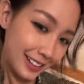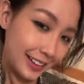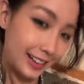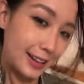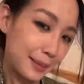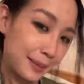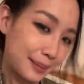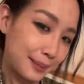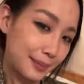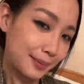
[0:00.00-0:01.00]
cái này
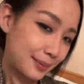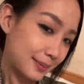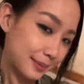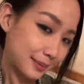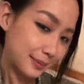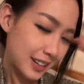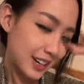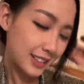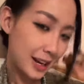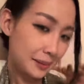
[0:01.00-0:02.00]
nhìn
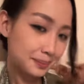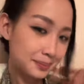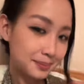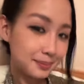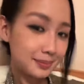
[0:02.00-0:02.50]
hơi tốt